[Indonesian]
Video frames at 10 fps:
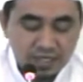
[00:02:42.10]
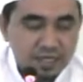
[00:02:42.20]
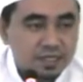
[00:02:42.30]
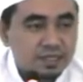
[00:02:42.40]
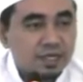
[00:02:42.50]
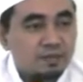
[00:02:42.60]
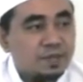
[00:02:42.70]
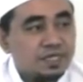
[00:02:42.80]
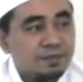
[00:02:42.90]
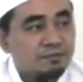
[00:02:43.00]
dia
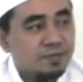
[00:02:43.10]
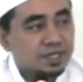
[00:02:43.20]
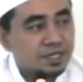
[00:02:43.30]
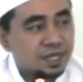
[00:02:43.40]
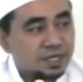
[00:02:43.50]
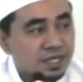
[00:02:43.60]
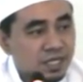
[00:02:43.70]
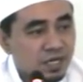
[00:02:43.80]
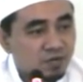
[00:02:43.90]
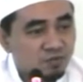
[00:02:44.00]
menempatkan
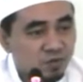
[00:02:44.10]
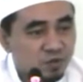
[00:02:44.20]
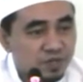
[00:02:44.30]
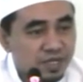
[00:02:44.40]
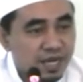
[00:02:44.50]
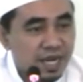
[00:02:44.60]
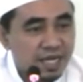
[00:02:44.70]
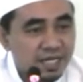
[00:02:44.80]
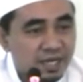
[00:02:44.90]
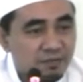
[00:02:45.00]
ilmu yang
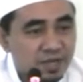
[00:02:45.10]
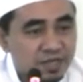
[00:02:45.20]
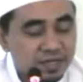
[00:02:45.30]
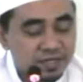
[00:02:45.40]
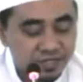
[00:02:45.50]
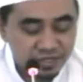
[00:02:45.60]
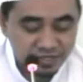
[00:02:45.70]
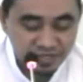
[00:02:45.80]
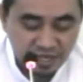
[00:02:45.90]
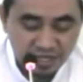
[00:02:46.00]
ada pada
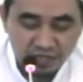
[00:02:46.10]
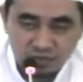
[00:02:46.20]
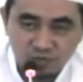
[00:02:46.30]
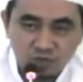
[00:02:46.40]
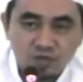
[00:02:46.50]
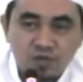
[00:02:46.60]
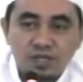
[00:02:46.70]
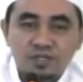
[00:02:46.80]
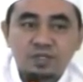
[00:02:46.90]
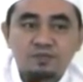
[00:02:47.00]
dirinya itu
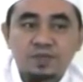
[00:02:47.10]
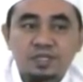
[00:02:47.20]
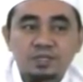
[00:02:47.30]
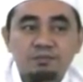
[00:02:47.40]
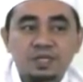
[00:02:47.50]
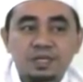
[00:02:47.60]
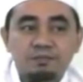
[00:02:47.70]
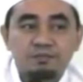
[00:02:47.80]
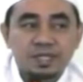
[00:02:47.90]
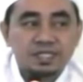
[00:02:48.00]
seperti
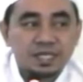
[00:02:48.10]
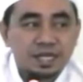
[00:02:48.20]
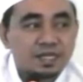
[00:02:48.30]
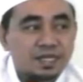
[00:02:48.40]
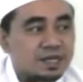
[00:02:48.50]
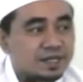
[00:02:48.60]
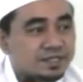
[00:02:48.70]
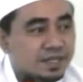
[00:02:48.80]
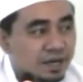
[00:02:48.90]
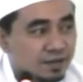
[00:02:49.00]
menempatkan
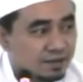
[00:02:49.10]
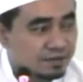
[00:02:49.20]
kerajaan.